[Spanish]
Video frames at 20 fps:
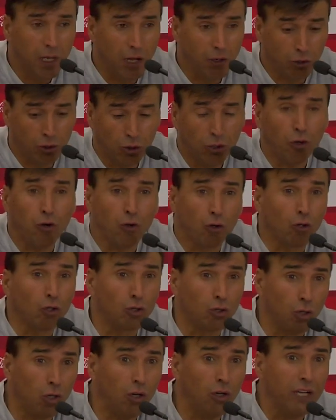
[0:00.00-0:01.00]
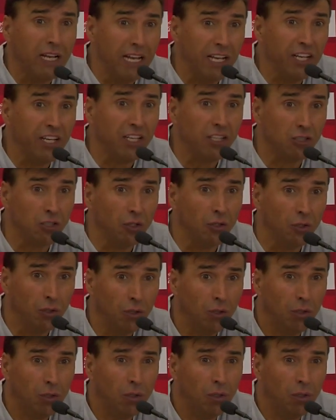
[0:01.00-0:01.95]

A nosotros nos costó en el inicio,